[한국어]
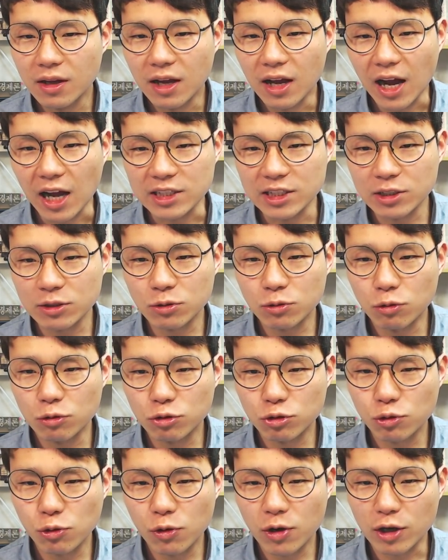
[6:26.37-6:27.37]
아직도
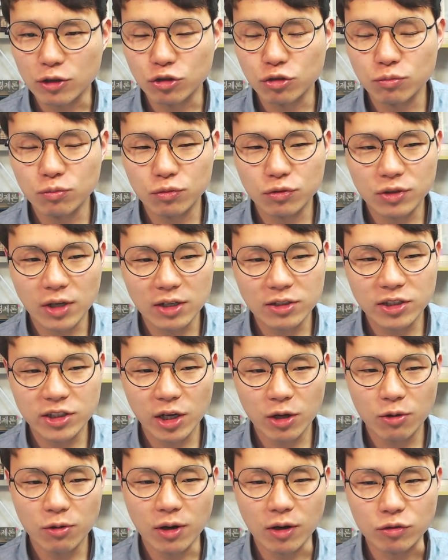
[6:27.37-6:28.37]
수요가 충분한
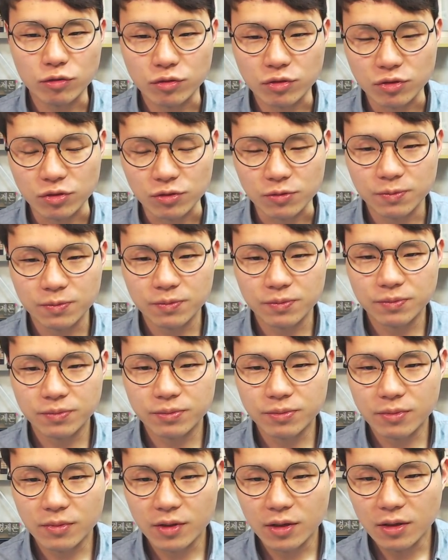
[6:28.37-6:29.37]
셰어하우스.
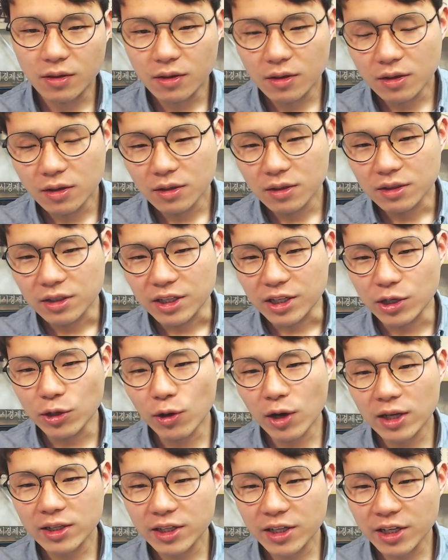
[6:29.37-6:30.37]

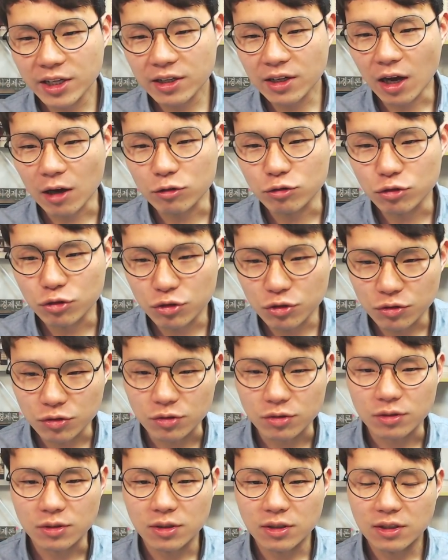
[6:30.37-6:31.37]
이러한 1인 가구 중
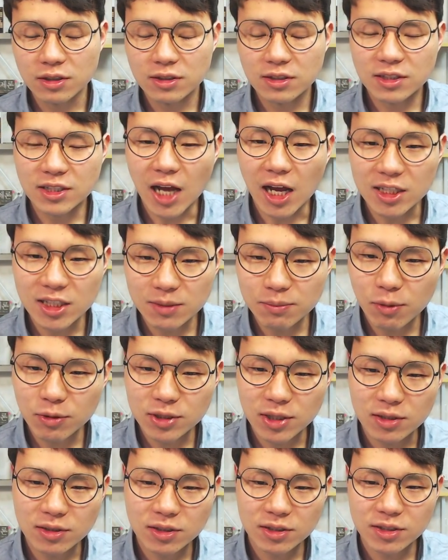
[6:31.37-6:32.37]

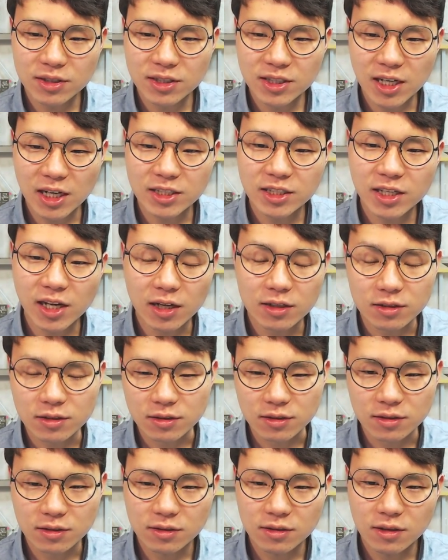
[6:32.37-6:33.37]
40%를 차지하는
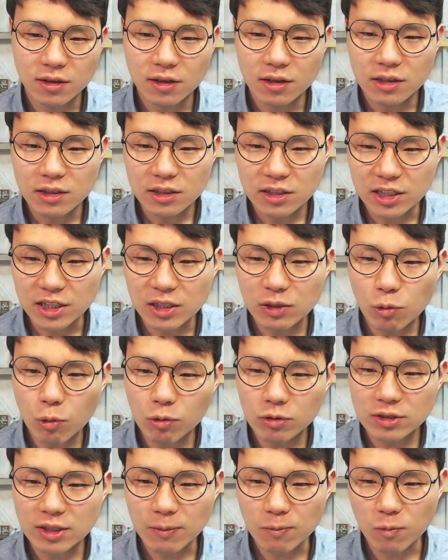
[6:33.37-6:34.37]

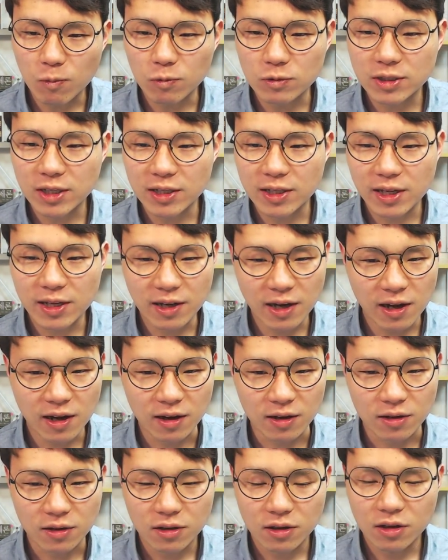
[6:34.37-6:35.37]
2030
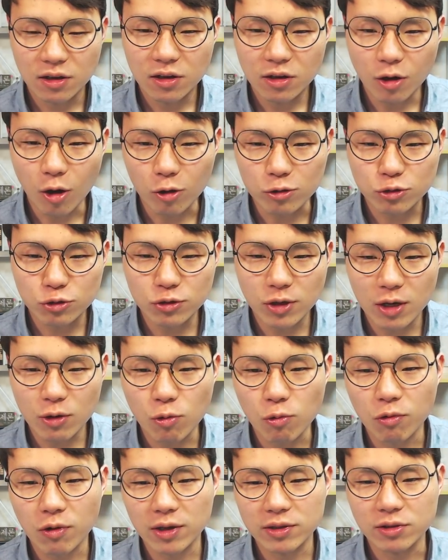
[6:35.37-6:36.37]
세대가 거주할
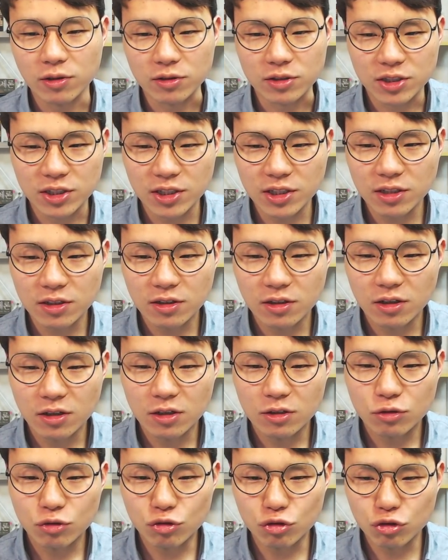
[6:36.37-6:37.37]
공간 역시
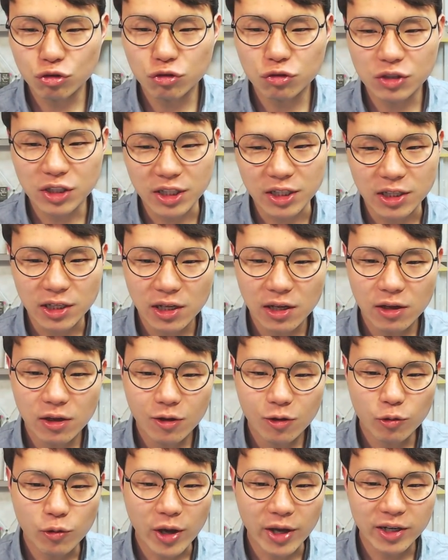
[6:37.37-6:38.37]
꾸준히
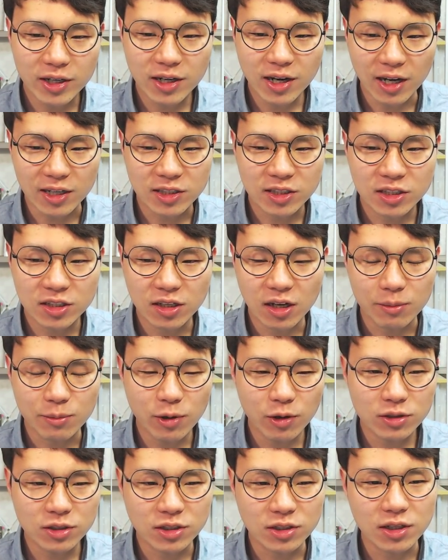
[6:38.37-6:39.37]
괴를
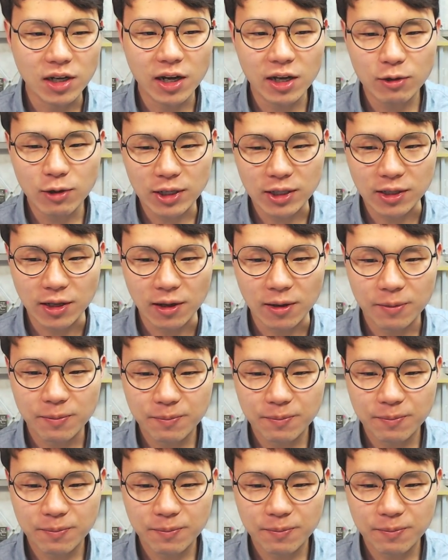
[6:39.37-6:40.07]
같이하며 증가해왔다.